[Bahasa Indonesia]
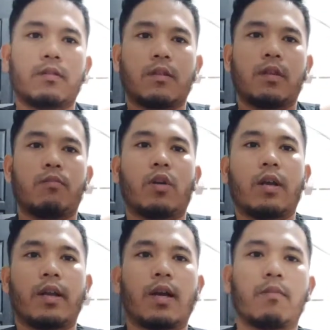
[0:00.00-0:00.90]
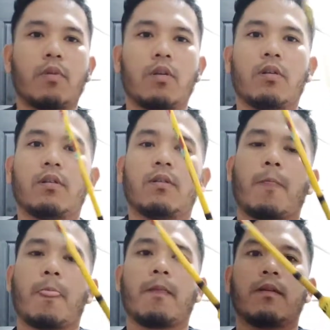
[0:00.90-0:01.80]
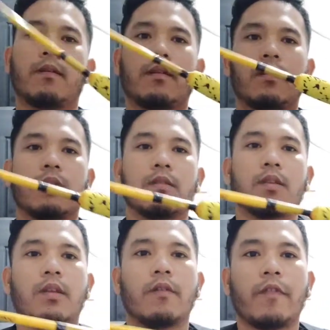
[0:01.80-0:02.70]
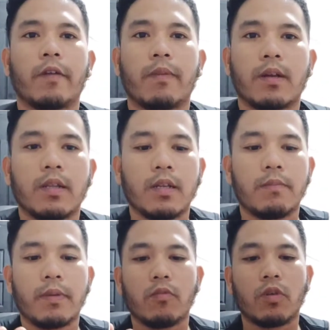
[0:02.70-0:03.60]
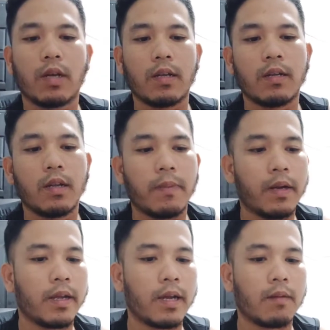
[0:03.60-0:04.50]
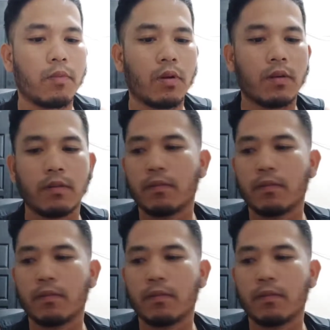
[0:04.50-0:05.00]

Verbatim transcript: jadi bukan yang karbon jadi yang fiber ini lebih murah daripada yang karbon